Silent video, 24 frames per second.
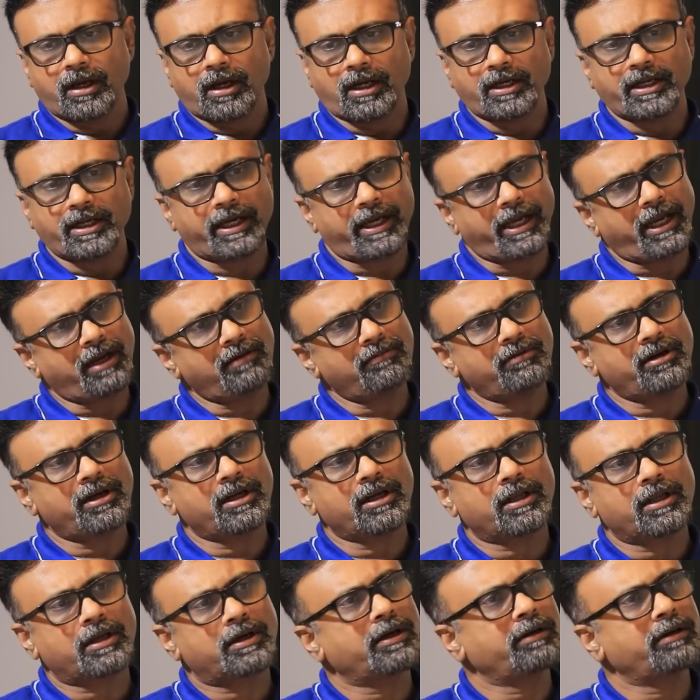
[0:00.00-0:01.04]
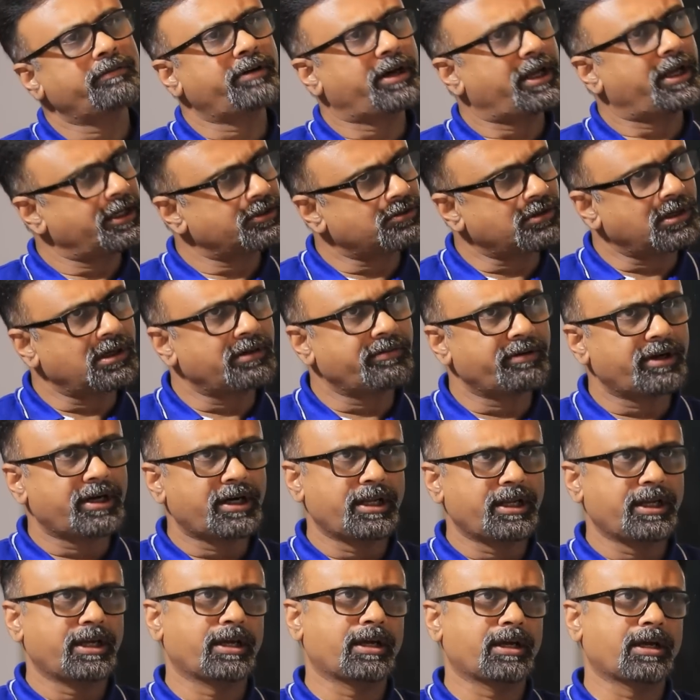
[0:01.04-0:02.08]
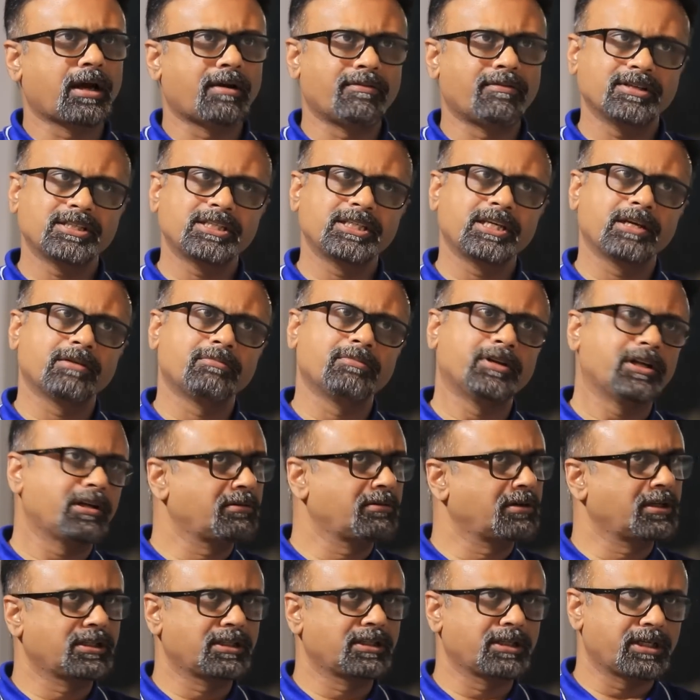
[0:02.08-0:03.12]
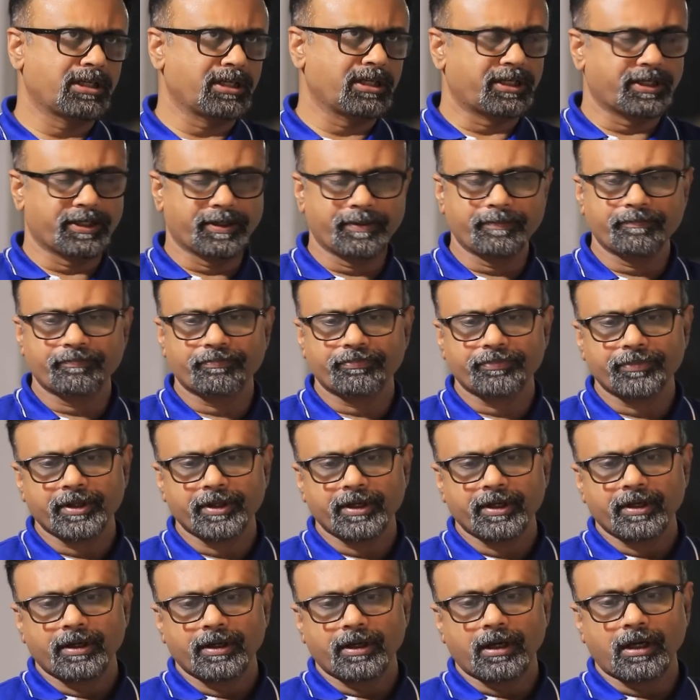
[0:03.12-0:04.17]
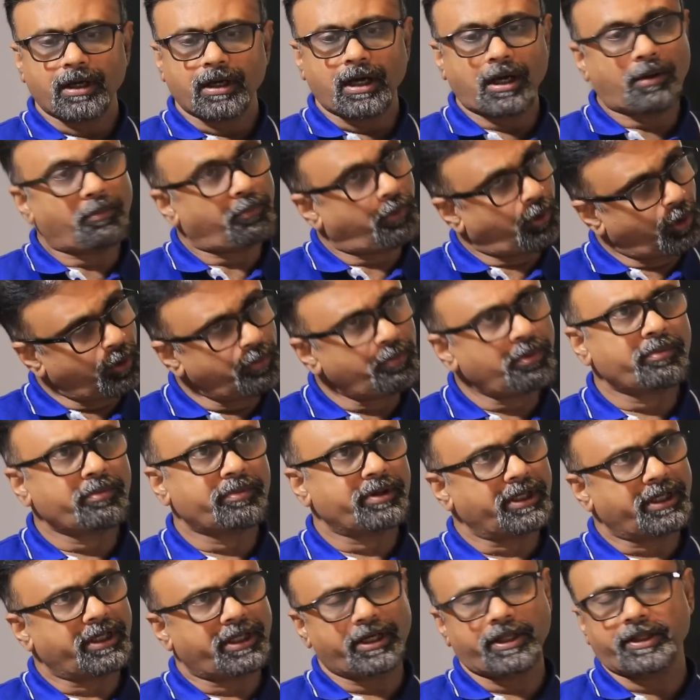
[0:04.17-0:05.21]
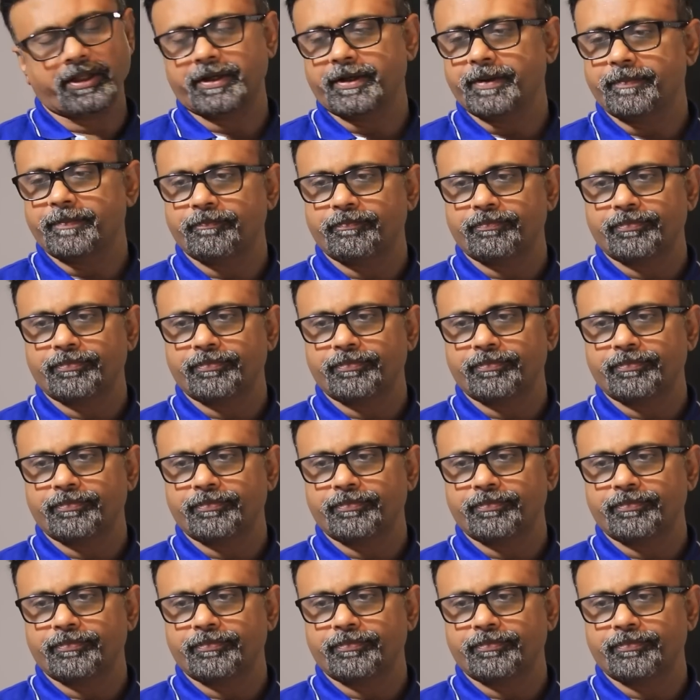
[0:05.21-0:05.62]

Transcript: அந்த கேள்விகளுக்கு விடை சொல்ல வேண்டிய அவசியம் நிறுவனத்துக்கு இருக்குது பொறுப்பும் இருக்கிறது